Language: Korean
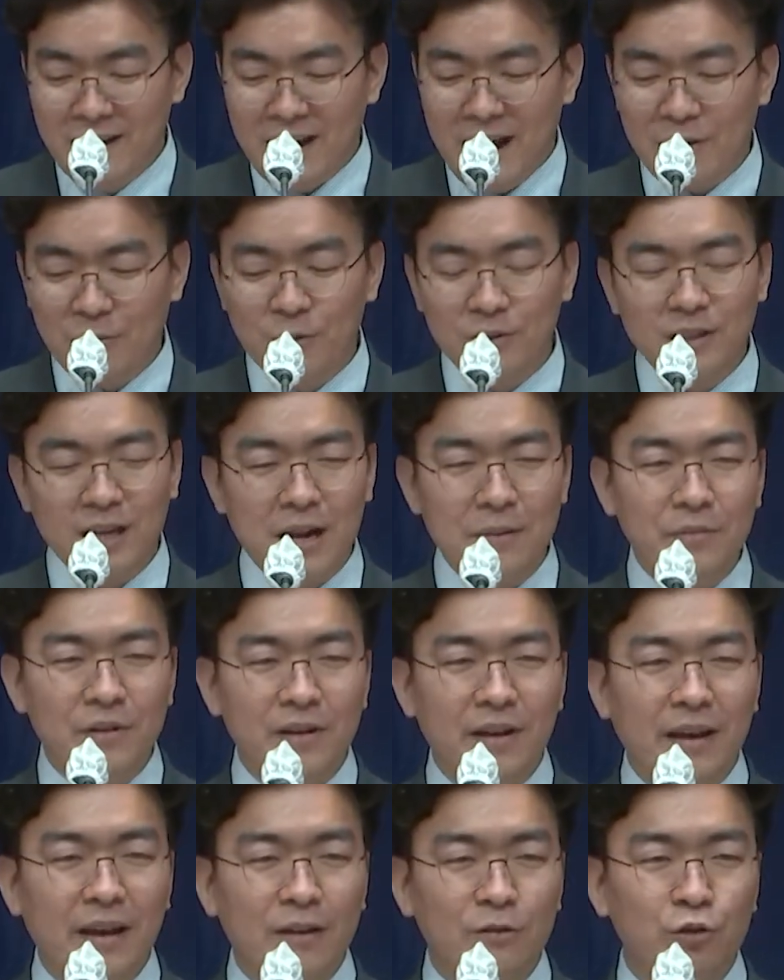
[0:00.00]
한국
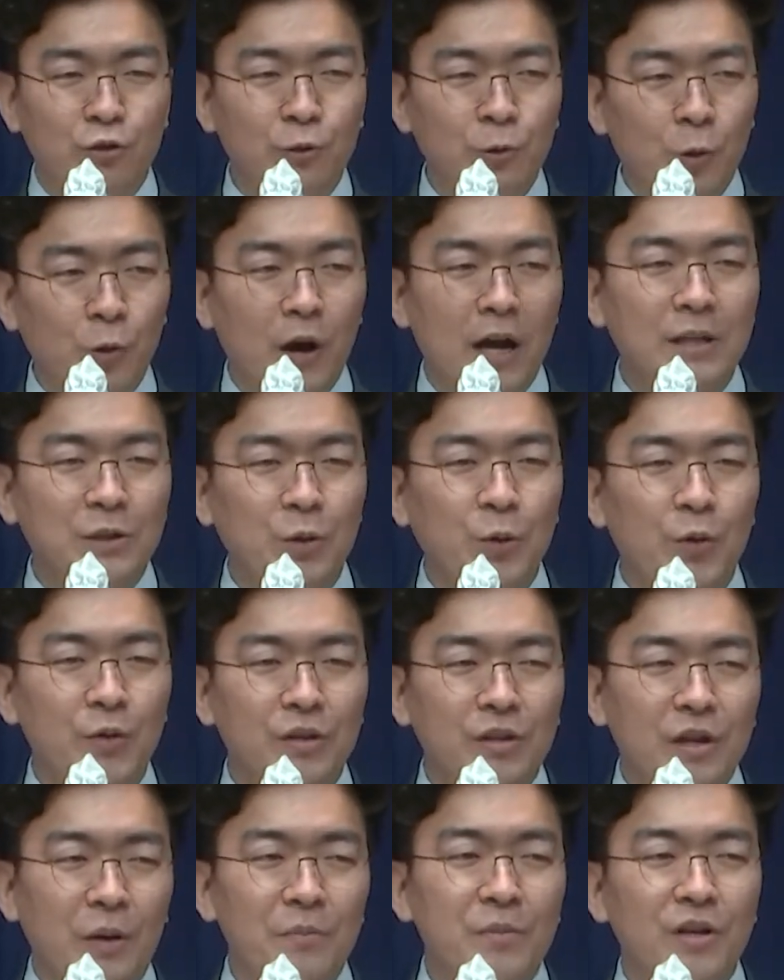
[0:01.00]
사람들의 주로 가지고
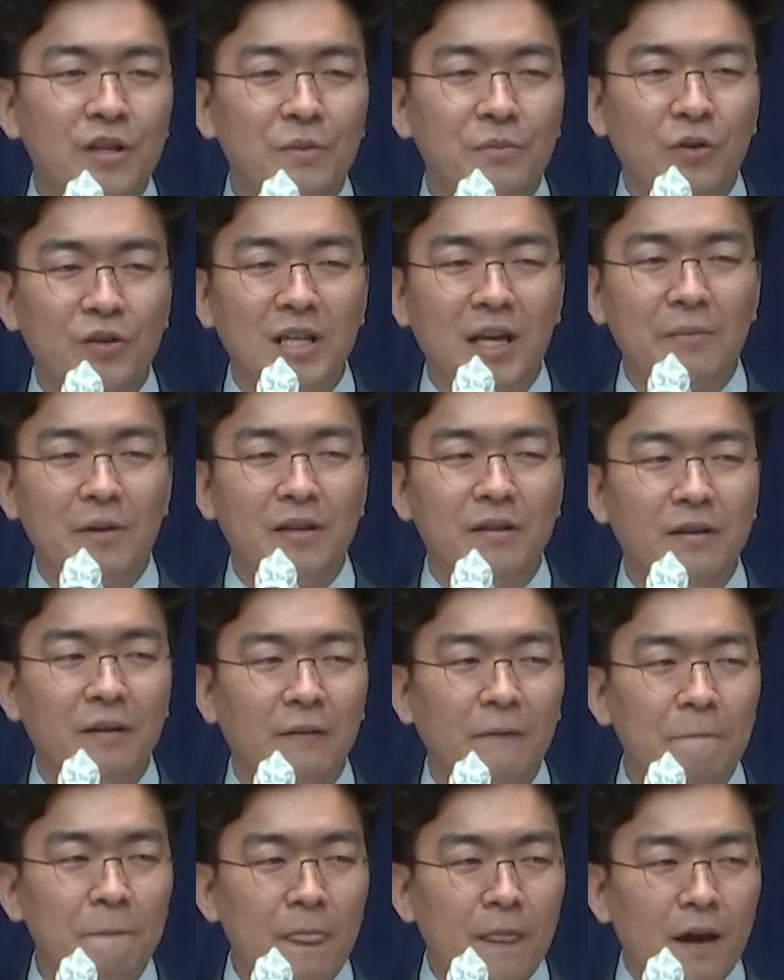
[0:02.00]
있는 염려는
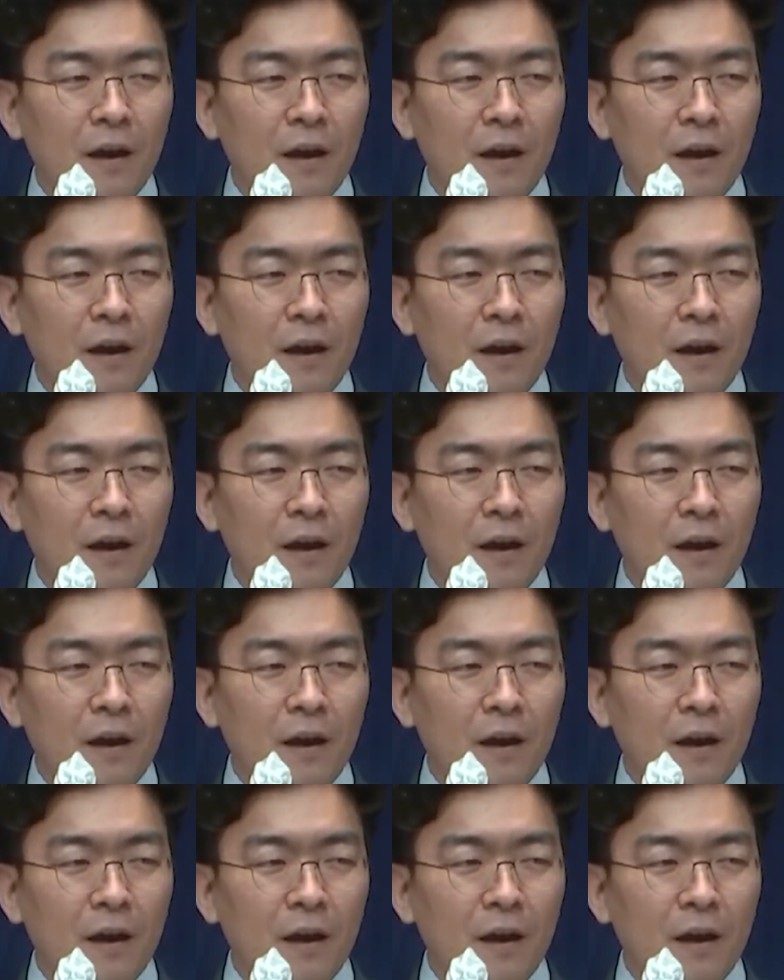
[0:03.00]
뭐냐면은